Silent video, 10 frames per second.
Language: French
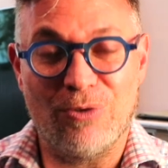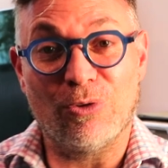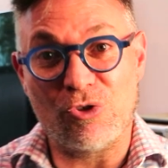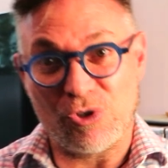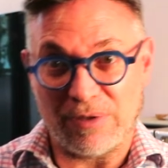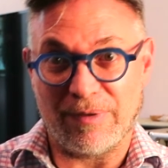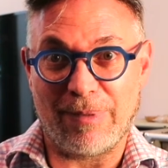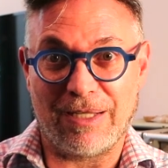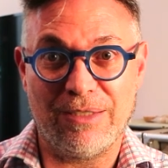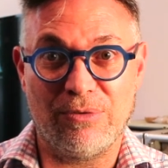Donc aujourd'hui on va
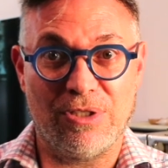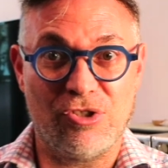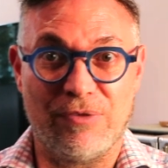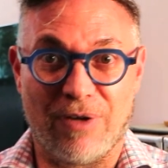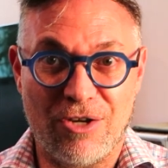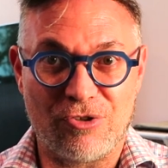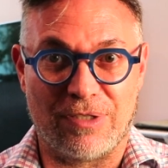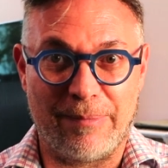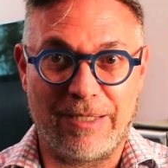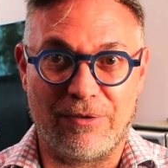parler du dégivrage,
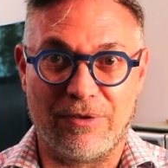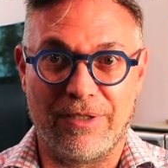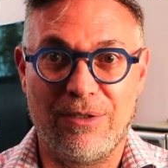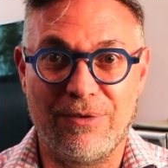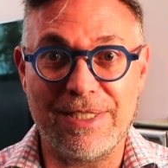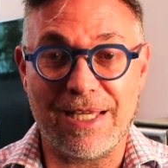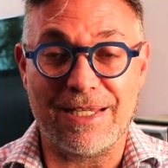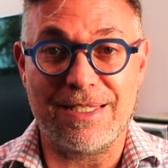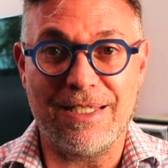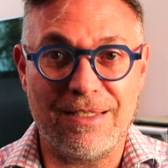qu'on appelle en anglais le
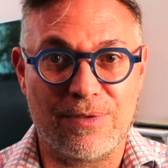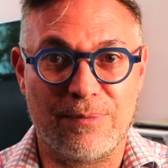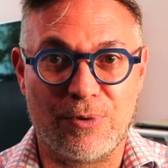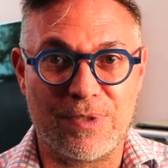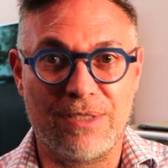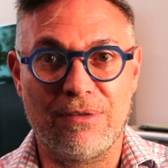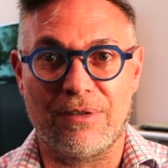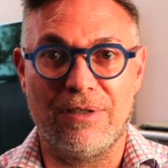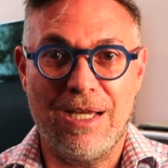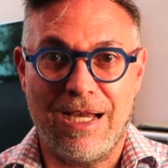de-icing. C'est une
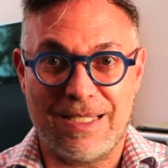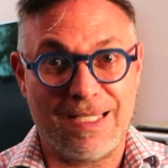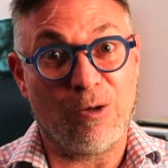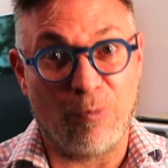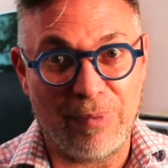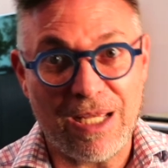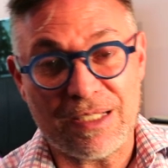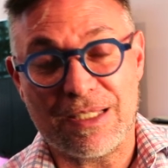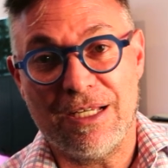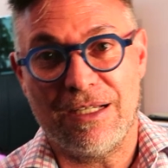procédure assez
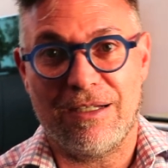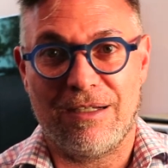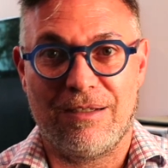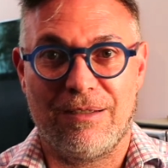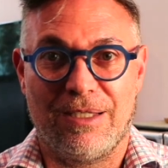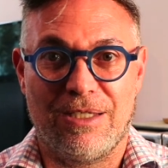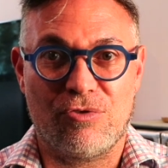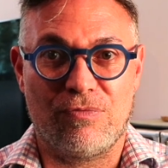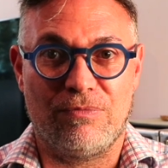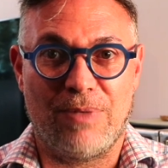complexe et
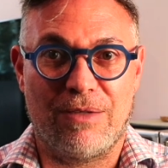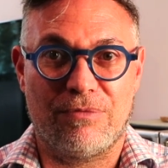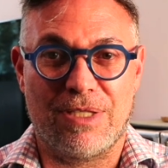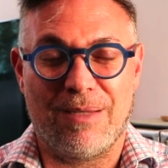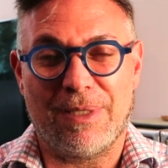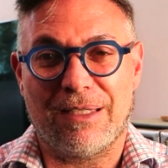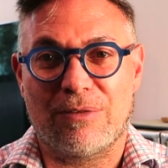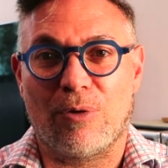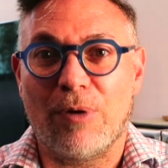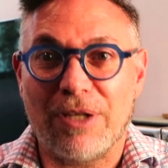bah, vous allez
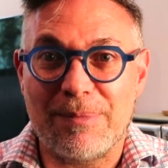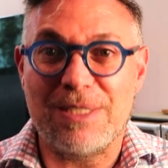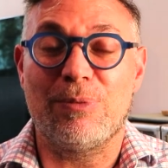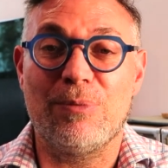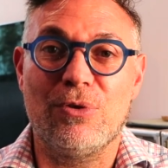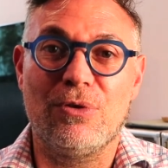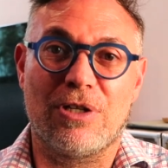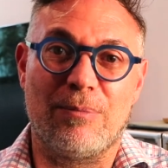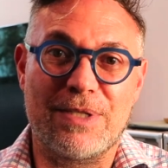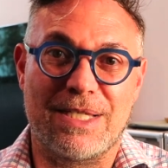peut-être comprendre un petit peu mieux
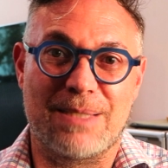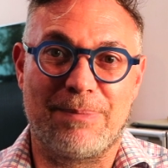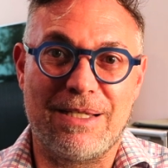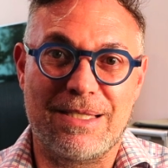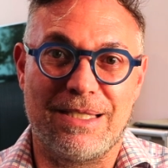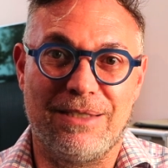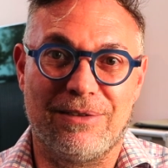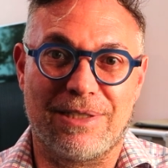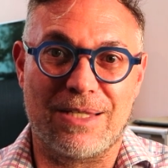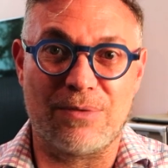comment ça se passe et
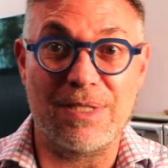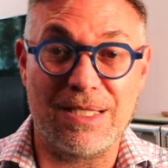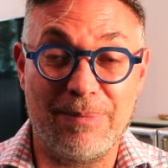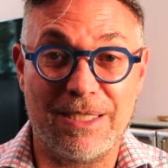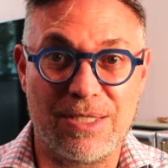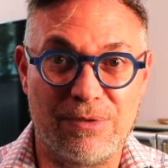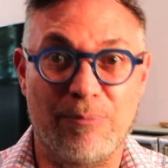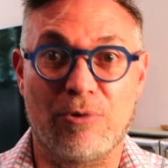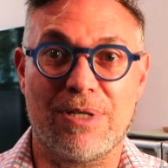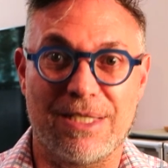quelles sont les implications et
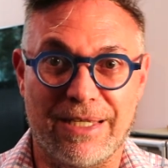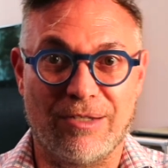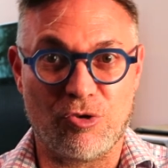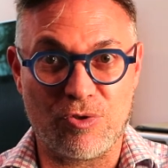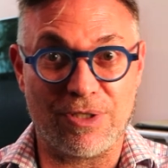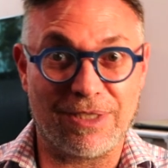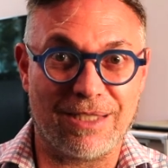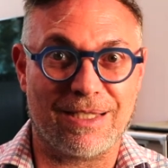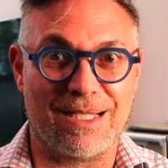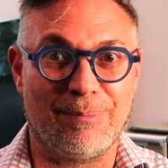pourquoi c'est quelque chose de
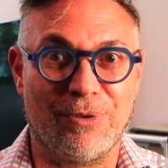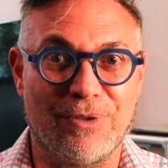très très important